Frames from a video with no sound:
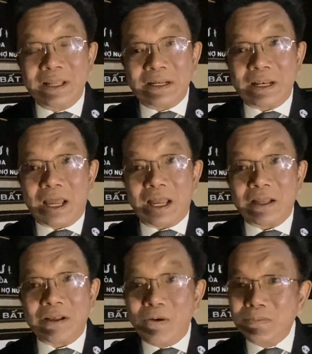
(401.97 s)
là
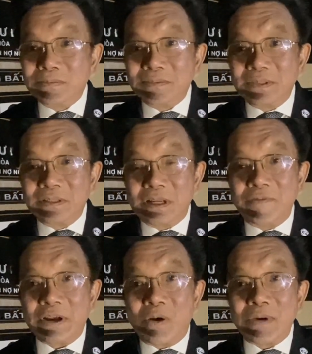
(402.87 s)
không, cái
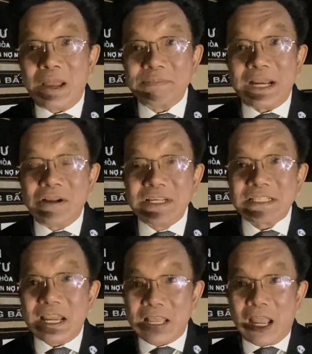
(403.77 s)
việc ông làm chẳng có gì
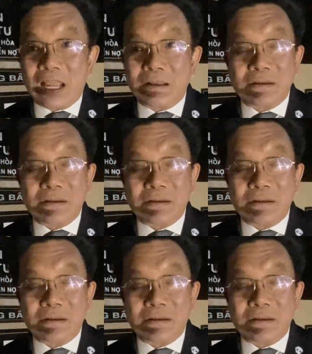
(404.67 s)
sai cả,